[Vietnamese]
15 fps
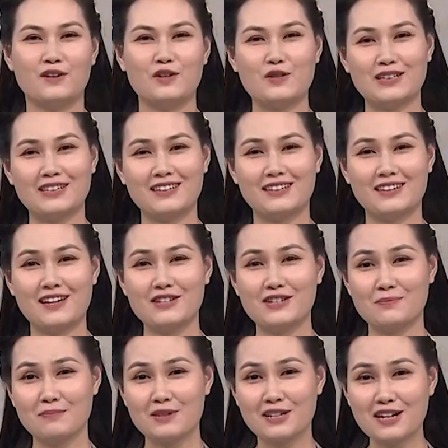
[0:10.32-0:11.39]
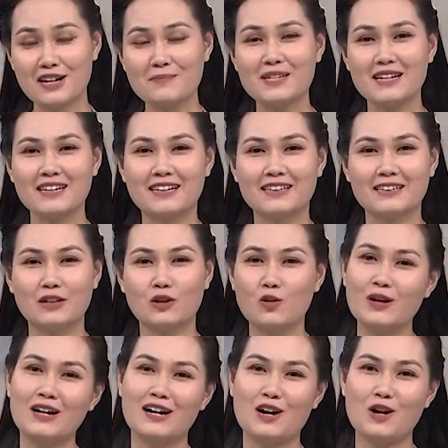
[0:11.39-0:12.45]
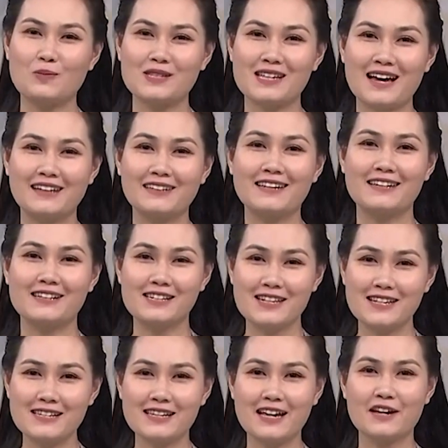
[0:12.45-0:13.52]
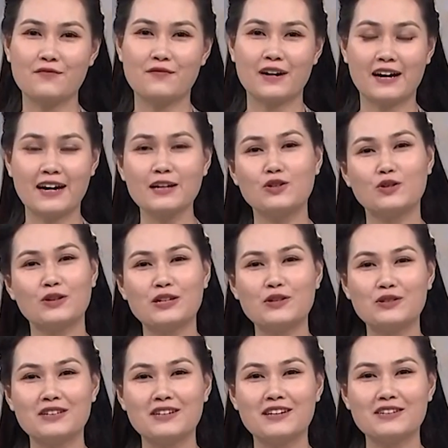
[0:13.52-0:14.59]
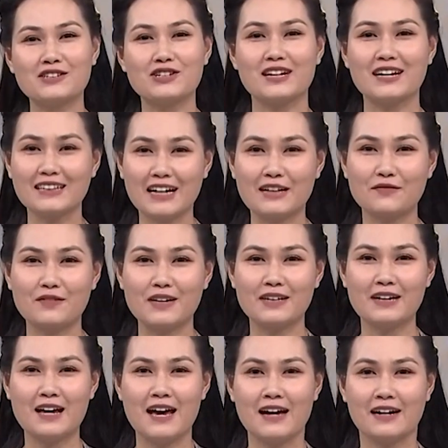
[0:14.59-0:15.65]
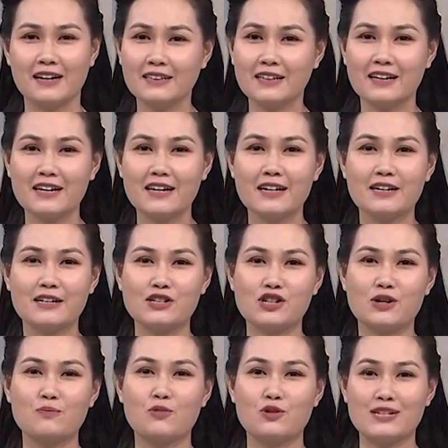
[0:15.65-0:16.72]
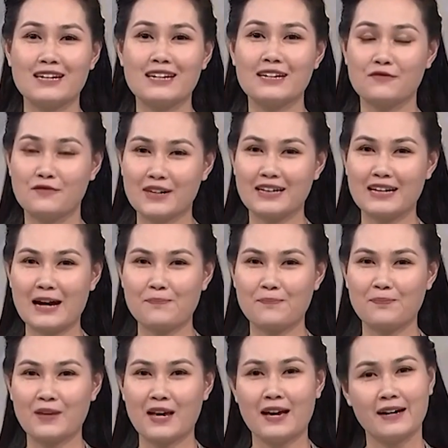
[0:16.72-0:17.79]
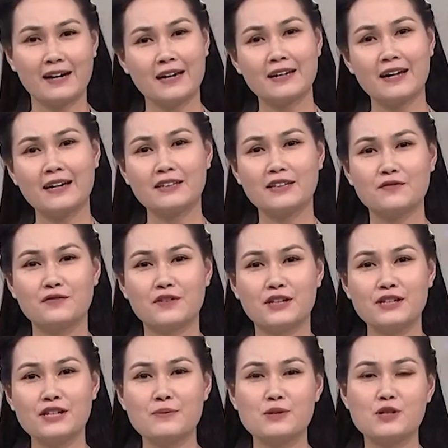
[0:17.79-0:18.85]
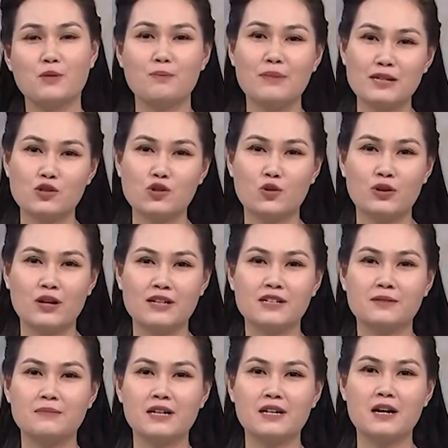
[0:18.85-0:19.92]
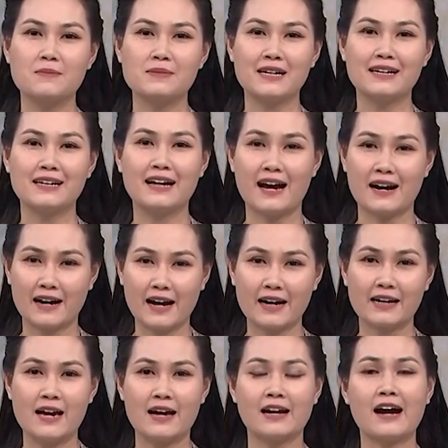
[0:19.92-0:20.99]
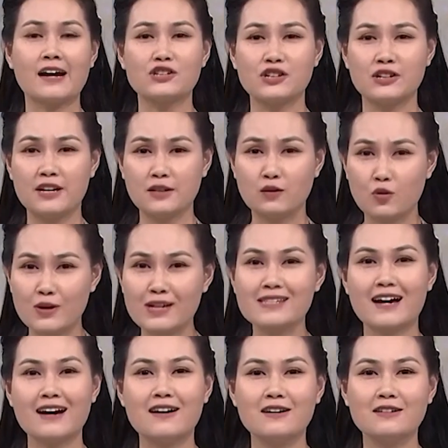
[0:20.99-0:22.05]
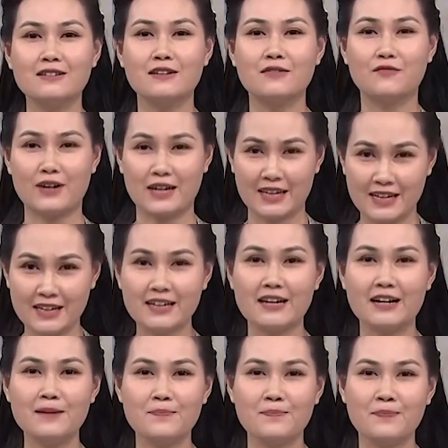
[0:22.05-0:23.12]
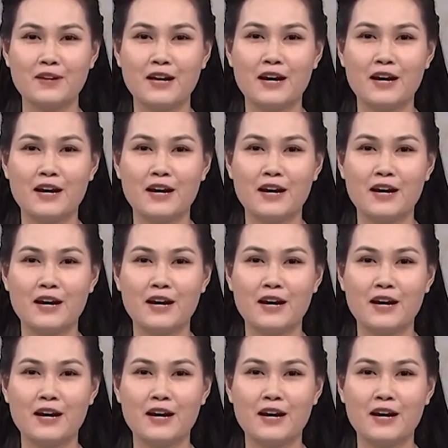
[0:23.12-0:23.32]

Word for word: Vâng, quả thật là những bữa cơm gia đình luôn là không gian để chia sẻ và kết nối yêu thương giữa các thành viên, các thế hệ trong một gia đình Việt Nam. Ngày nay thì với nhịp sống bận rộn, những bữa cơm gia đình hàng ngày càng trở nên quý giá hơn và ý nghĩa.